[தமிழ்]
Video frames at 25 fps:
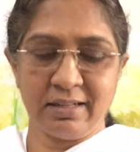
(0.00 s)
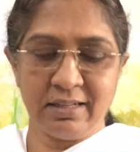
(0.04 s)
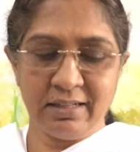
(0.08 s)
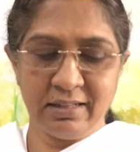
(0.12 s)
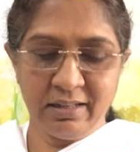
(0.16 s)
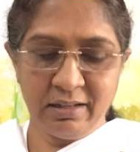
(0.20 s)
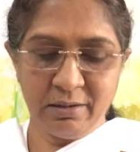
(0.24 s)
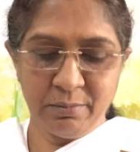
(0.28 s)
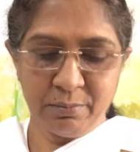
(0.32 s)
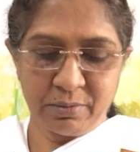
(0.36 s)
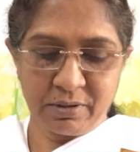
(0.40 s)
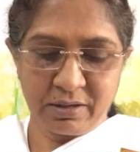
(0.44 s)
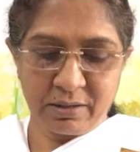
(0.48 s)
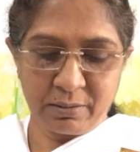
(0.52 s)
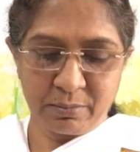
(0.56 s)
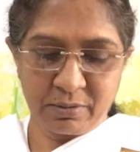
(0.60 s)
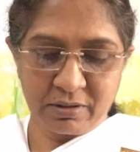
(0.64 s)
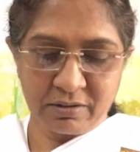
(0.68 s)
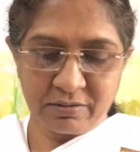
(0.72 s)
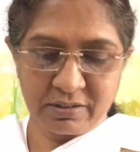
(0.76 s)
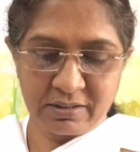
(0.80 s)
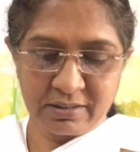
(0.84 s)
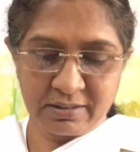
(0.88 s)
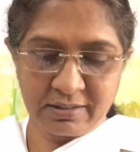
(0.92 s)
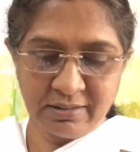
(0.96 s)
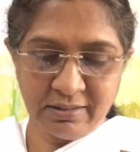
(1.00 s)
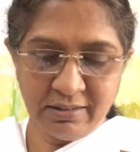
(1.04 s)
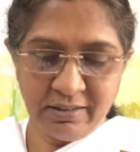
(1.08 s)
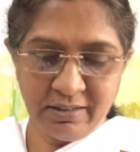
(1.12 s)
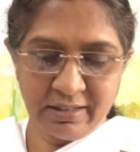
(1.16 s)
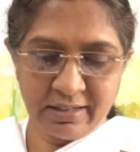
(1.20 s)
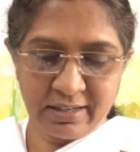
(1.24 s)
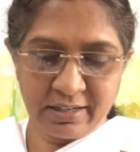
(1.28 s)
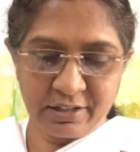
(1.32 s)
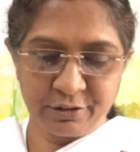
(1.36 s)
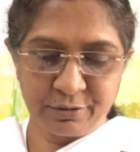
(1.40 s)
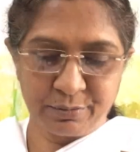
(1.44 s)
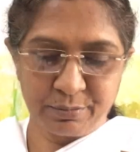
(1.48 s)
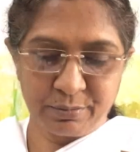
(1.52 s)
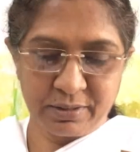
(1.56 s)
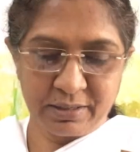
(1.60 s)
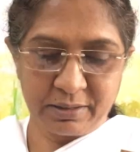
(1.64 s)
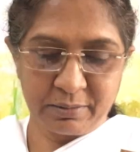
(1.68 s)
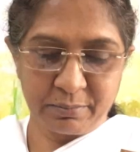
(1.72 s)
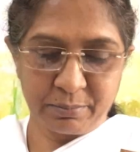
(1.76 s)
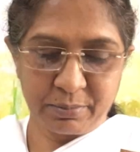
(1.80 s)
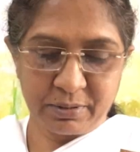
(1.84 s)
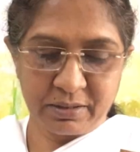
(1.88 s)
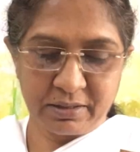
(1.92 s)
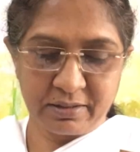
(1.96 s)
இதை பாபா வந்து
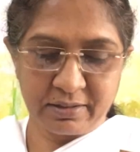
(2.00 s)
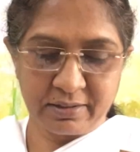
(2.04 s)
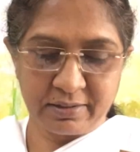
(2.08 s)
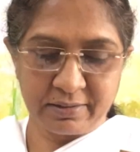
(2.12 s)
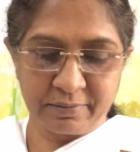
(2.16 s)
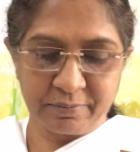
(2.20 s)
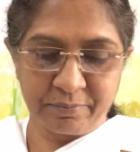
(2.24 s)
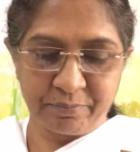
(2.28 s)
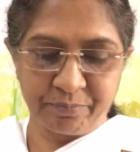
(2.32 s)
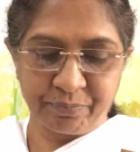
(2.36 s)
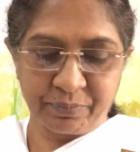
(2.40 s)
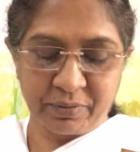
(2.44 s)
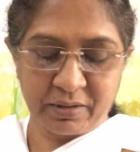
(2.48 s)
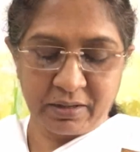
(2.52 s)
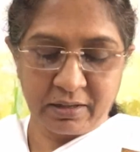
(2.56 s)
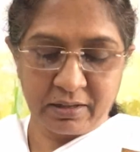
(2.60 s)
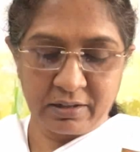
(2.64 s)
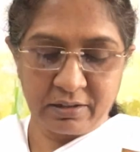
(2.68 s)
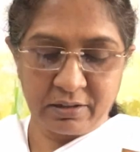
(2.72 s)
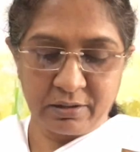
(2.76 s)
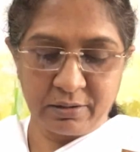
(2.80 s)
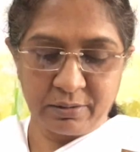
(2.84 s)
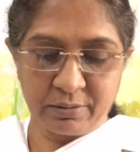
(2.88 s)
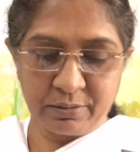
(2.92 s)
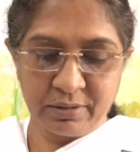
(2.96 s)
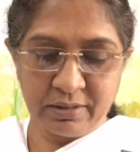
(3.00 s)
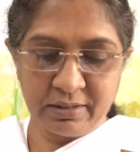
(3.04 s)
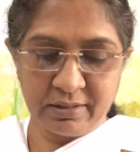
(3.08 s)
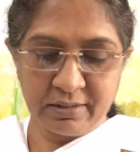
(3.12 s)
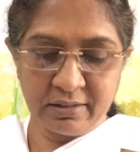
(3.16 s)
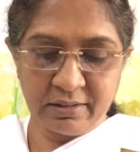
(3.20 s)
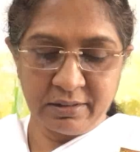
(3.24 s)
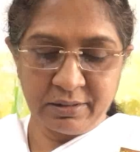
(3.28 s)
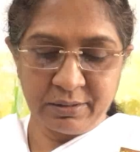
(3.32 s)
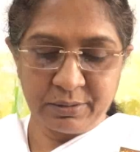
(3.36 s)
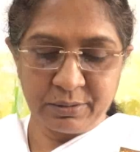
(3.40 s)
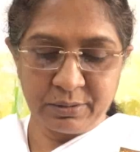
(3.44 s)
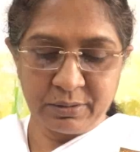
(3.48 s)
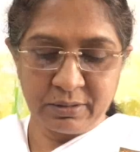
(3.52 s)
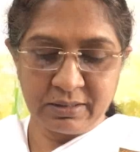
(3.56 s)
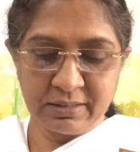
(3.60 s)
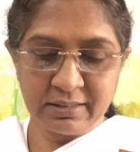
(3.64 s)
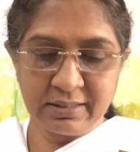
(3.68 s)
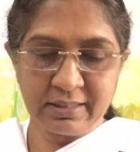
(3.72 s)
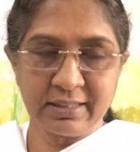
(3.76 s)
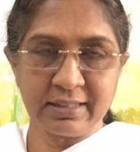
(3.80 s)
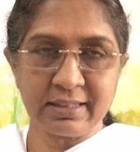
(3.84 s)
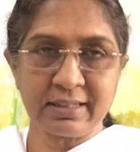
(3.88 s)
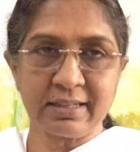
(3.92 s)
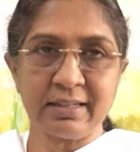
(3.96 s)
எக்ஸ்பிளைன் பண்ணுறார் அதாவது
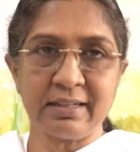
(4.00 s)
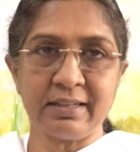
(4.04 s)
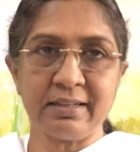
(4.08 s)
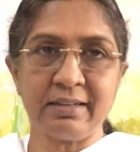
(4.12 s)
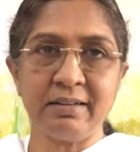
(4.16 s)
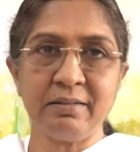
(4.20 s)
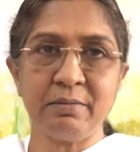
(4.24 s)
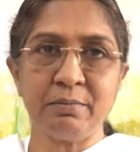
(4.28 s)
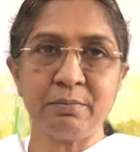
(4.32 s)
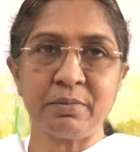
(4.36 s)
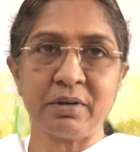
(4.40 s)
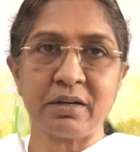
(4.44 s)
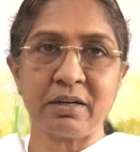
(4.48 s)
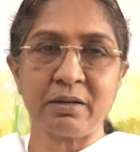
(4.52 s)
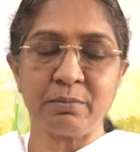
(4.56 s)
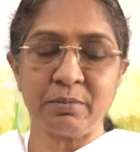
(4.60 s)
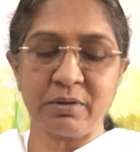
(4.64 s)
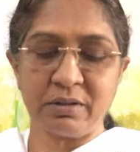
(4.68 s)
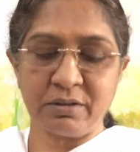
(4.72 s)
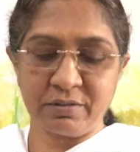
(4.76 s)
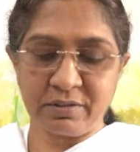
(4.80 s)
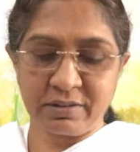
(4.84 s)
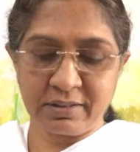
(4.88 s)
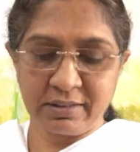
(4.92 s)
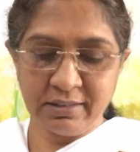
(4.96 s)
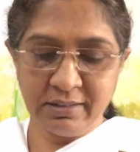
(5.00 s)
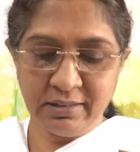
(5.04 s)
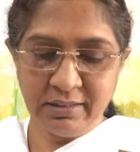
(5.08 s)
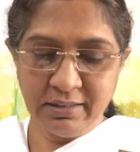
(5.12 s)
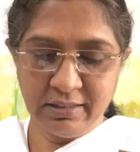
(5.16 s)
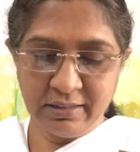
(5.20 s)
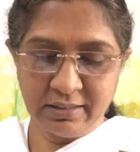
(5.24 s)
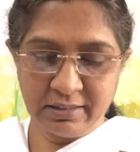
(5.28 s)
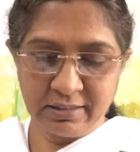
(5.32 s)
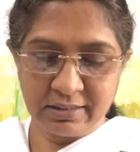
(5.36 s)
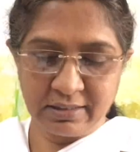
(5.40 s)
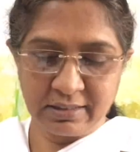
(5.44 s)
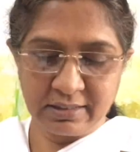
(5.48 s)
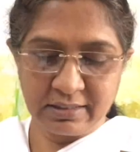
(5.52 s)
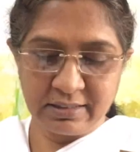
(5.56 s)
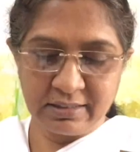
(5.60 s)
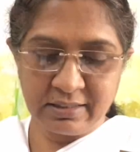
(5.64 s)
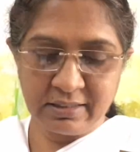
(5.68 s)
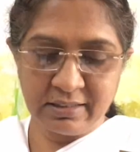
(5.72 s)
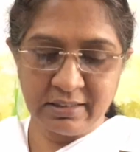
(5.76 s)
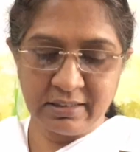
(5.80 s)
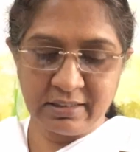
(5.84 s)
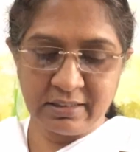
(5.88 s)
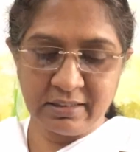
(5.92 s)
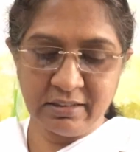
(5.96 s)
குழந்தைகள் பாபாவுக்கு
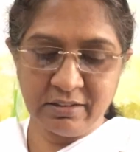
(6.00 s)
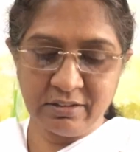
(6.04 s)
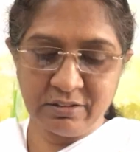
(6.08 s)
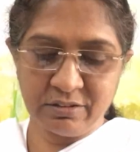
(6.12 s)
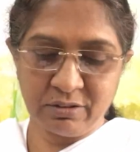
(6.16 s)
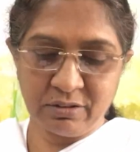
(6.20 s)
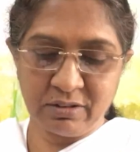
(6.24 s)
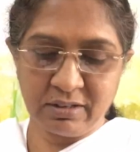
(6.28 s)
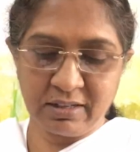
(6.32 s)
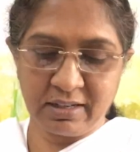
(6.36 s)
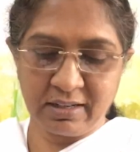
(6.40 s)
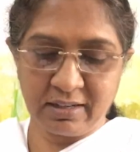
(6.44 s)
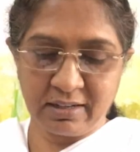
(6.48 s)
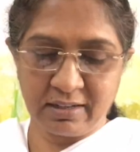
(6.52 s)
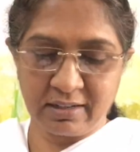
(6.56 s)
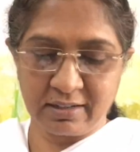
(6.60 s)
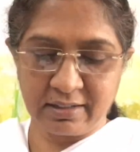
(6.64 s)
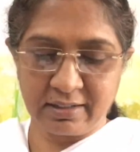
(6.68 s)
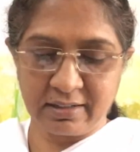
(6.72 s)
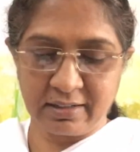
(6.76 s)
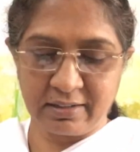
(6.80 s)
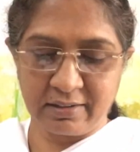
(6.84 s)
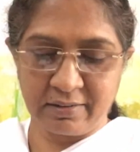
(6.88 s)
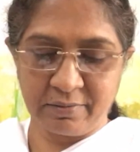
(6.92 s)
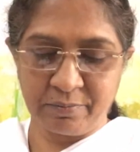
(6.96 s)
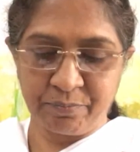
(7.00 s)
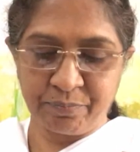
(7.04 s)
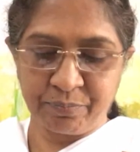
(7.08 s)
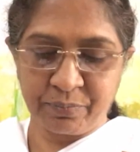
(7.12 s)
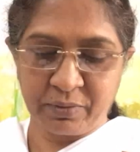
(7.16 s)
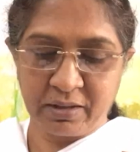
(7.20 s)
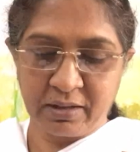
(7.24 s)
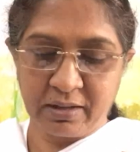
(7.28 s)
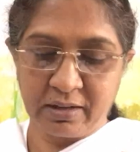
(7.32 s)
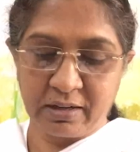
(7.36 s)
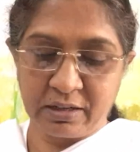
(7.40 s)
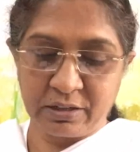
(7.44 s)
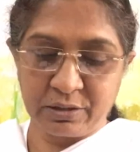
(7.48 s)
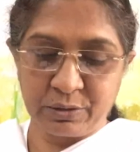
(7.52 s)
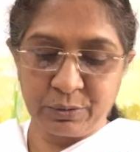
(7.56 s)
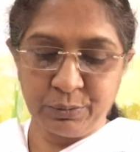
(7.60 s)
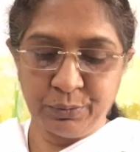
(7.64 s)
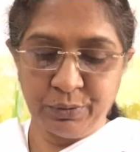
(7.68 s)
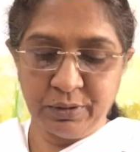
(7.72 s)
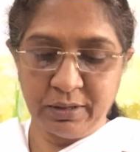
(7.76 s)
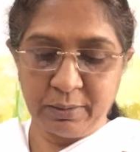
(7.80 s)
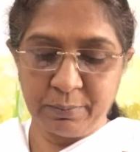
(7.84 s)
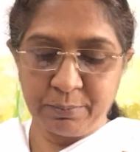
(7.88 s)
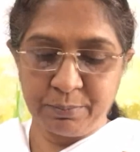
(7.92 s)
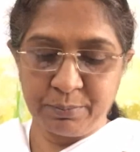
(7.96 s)
நன்றி சொல்கிறார்கள்
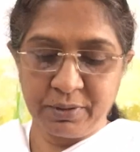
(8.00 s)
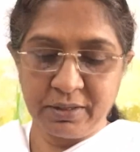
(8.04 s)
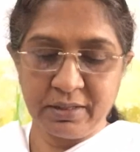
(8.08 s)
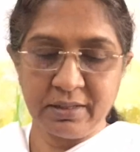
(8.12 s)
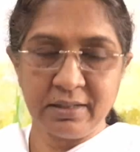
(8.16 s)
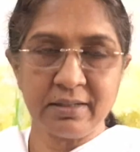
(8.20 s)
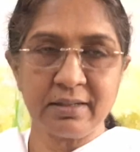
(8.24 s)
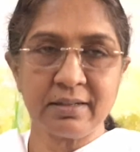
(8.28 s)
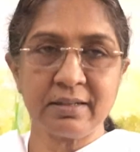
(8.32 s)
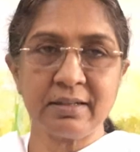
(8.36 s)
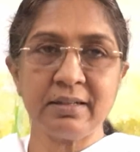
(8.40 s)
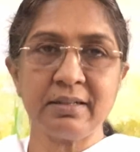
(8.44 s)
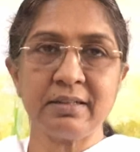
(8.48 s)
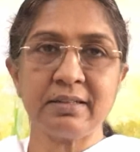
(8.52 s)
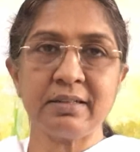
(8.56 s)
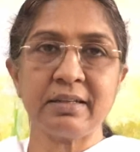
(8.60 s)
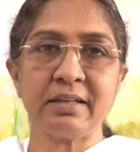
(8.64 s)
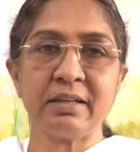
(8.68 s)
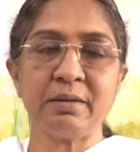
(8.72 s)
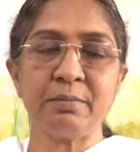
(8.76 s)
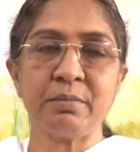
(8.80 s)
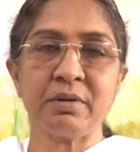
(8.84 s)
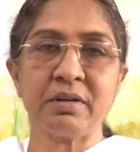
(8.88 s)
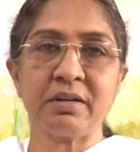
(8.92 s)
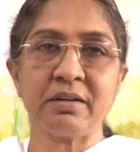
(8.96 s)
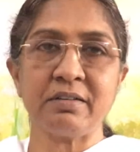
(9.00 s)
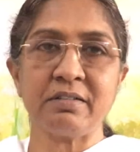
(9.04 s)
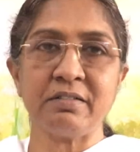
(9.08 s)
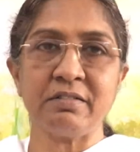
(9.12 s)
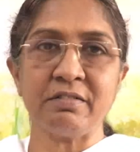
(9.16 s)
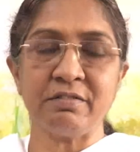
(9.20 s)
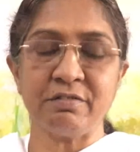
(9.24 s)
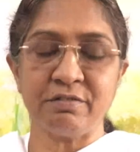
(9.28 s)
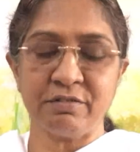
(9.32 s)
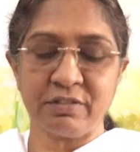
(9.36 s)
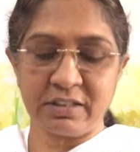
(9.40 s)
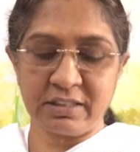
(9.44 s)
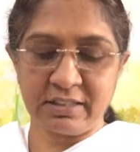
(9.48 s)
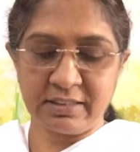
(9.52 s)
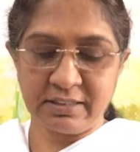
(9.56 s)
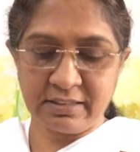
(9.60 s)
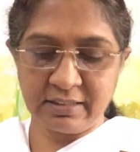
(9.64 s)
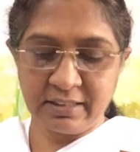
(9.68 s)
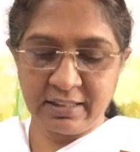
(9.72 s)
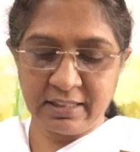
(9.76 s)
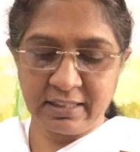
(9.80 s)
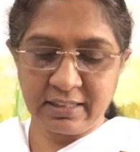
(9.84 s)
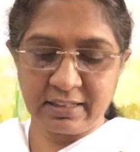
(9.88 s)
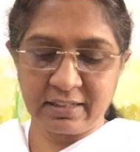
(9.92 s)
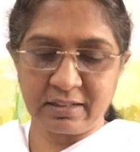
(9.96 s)
அதுவும் எப்படி இருக்குது தெரியுமா
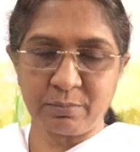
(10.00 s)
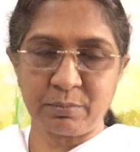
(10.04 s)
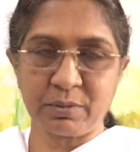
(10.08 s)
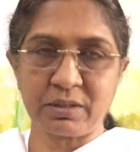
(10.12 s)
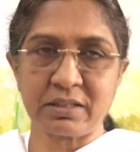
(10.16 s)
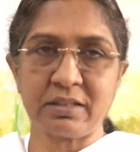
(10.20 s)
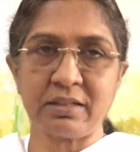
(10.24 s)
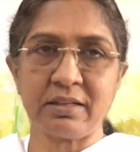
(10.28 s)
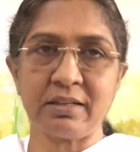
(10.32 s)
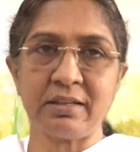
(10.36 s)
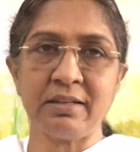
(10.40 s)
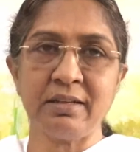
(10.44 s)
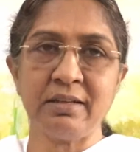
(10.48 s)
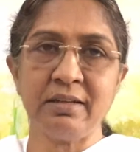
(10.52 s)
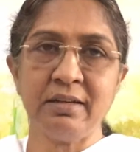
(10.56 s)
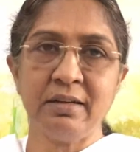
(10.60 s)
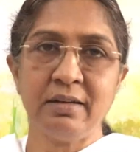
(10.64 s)
வரிசை கிரமத்தில்